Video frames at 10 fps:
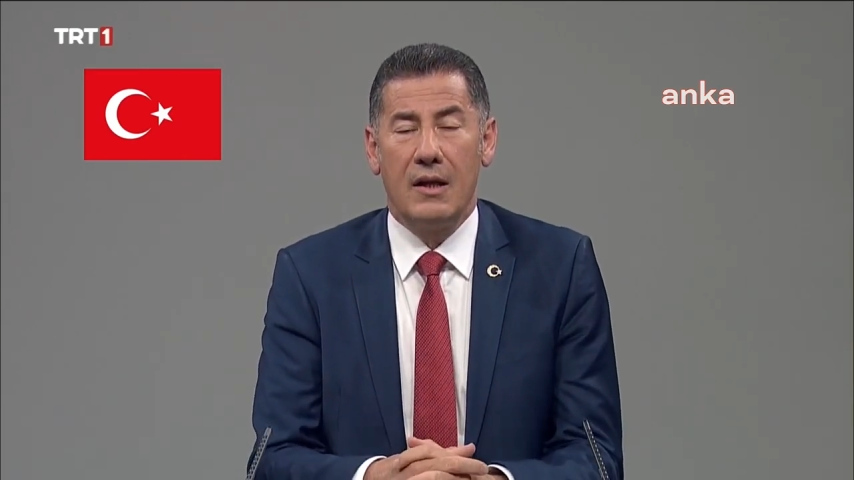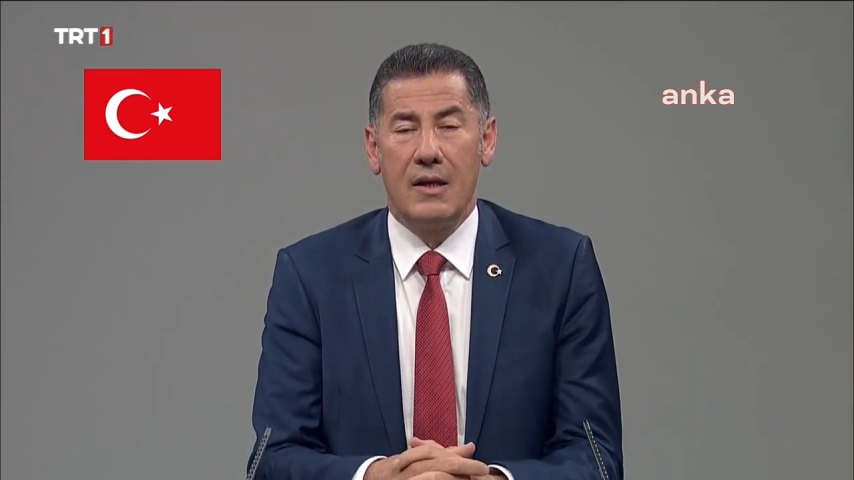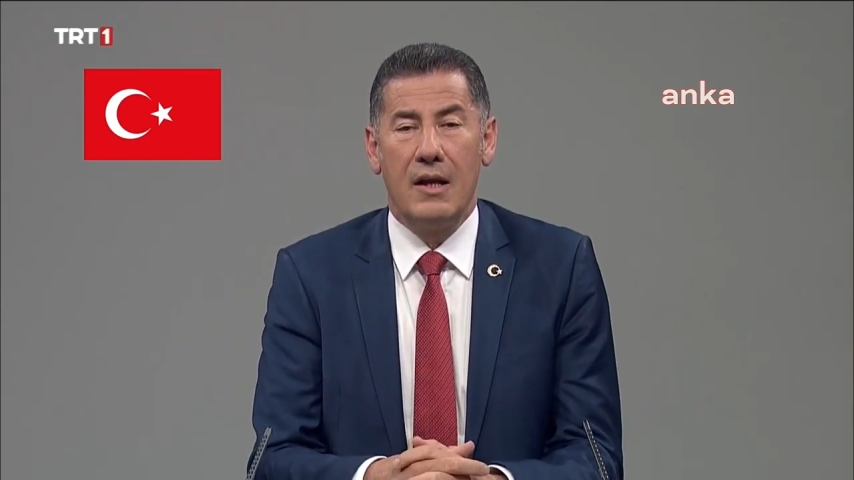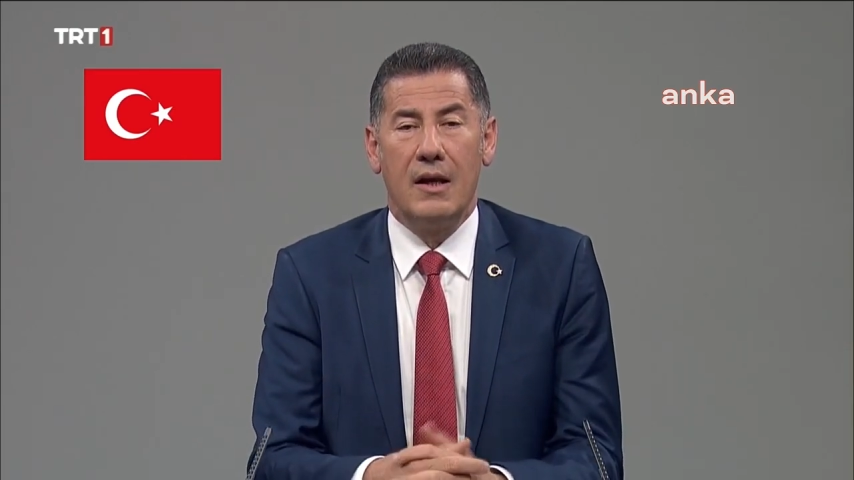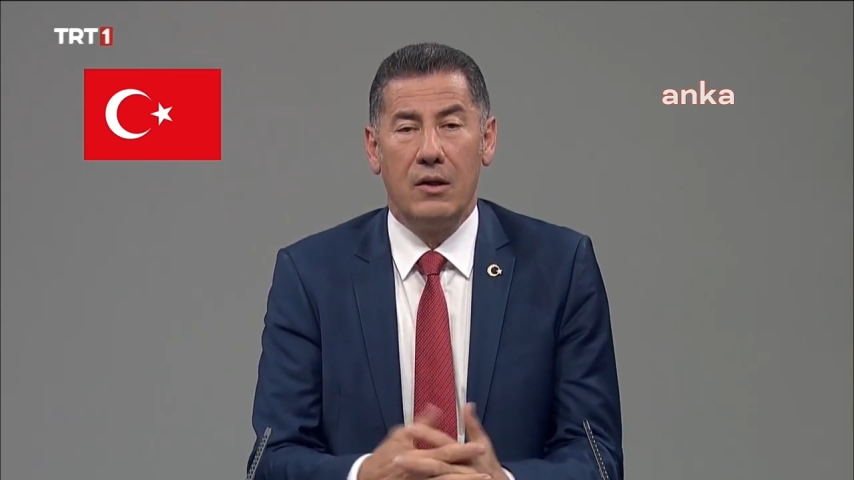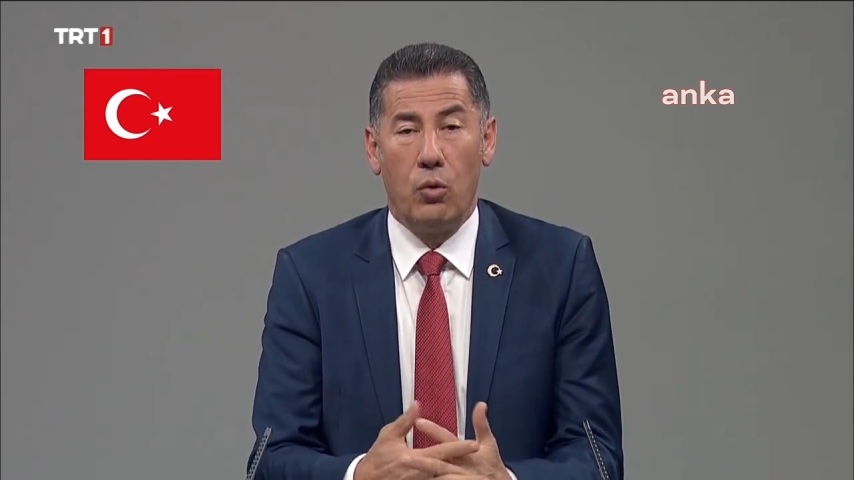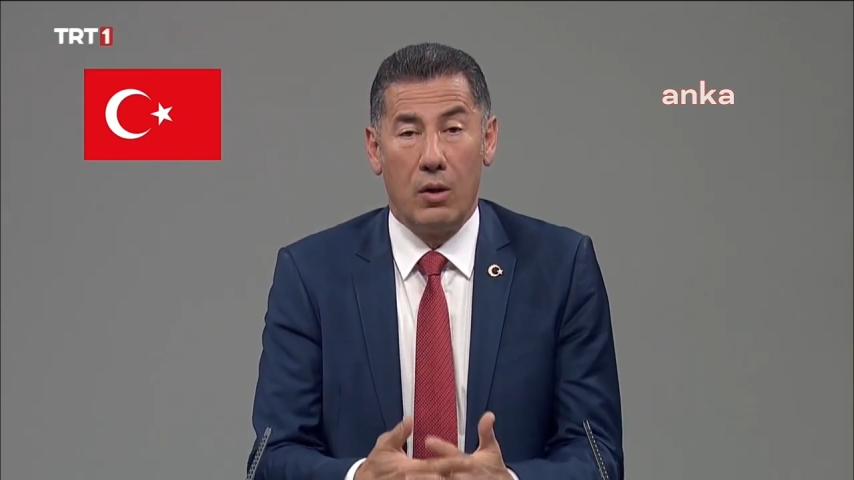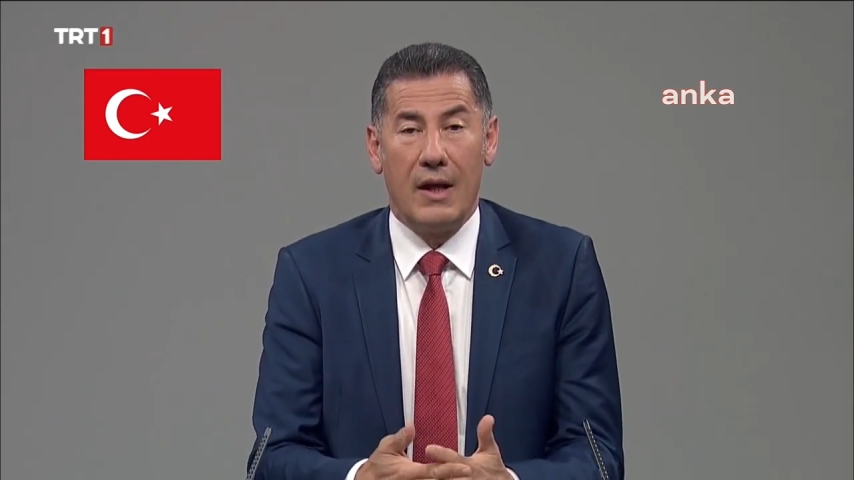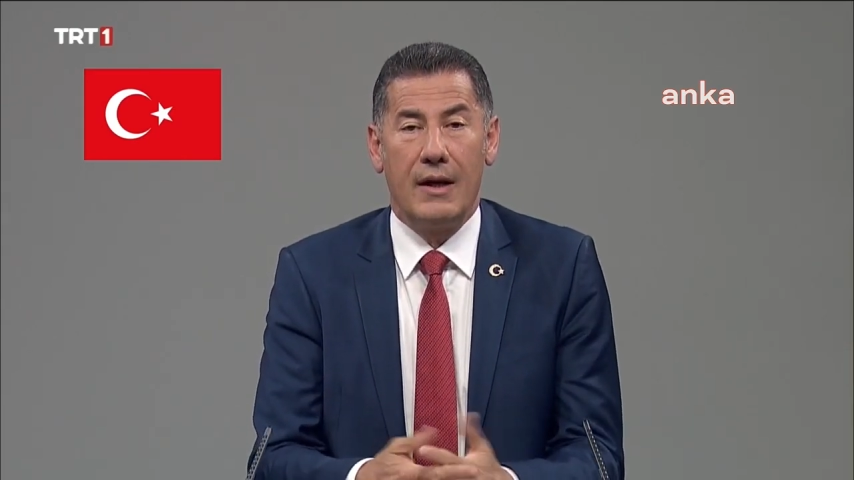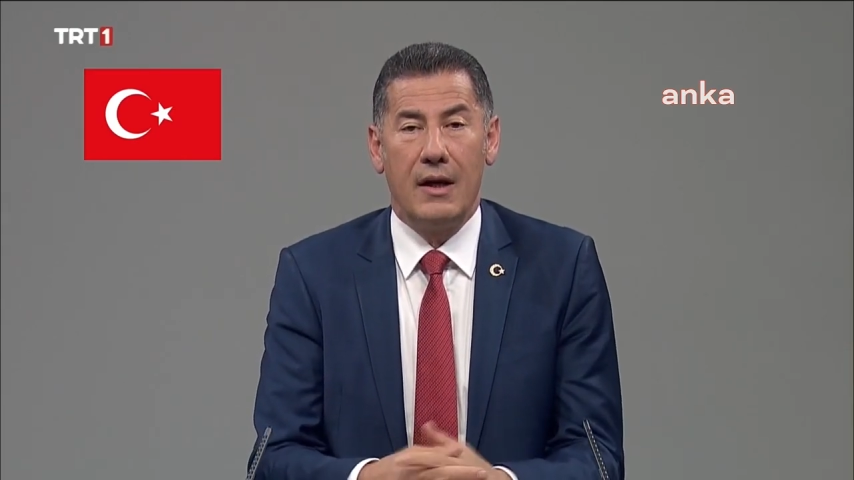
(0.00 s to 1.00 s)
adayları
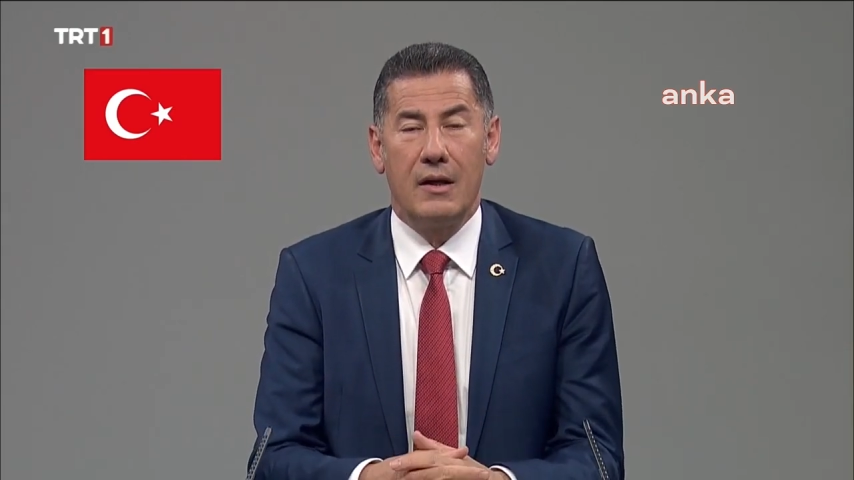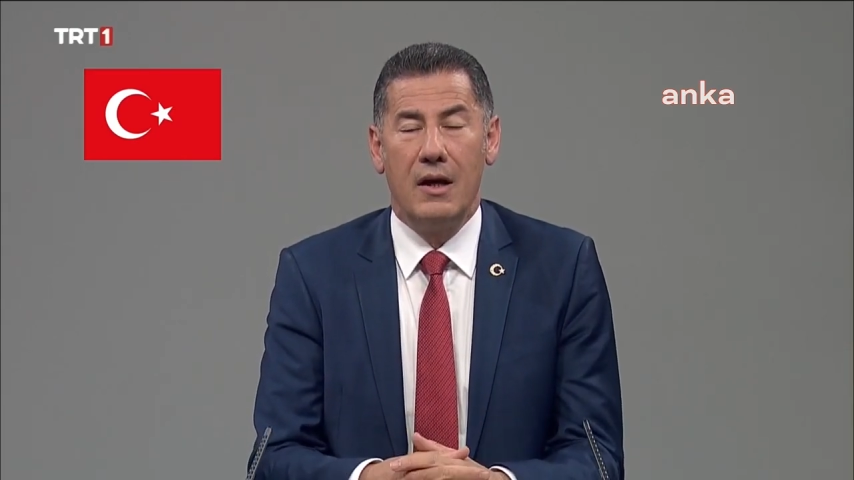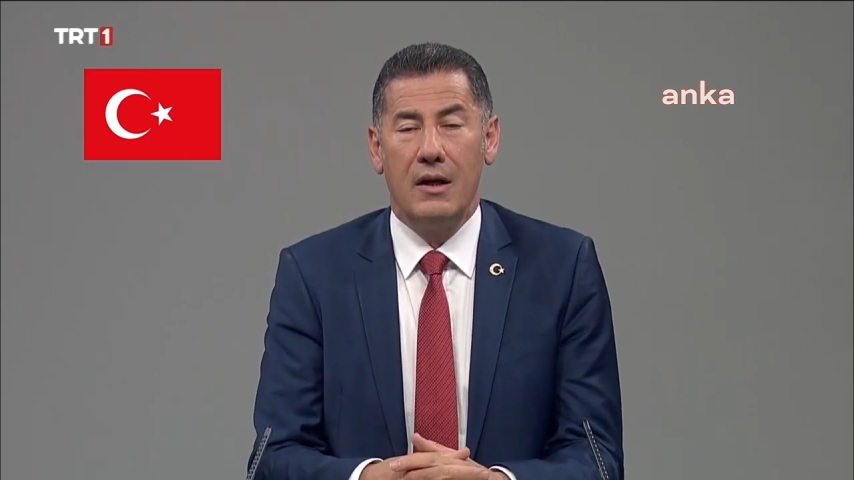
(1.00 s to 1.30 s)
olarak